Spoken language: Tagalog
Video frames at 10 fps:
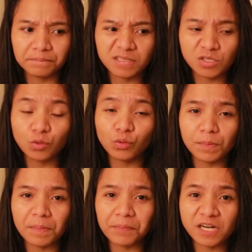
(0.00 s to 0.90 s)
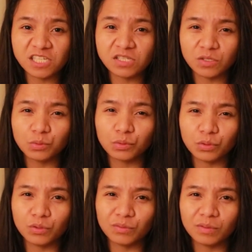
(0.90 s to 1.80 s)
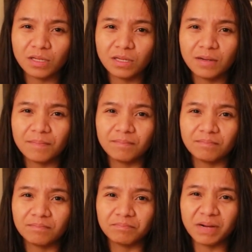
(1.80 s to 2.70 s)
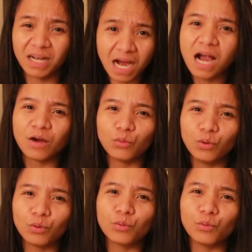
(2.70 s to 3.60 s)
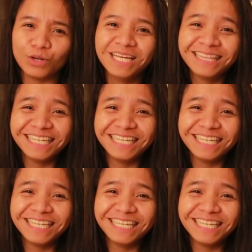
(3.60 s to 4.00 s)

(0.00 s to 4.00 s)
siguro ipaprocess siguro yung pagkakakulong kulit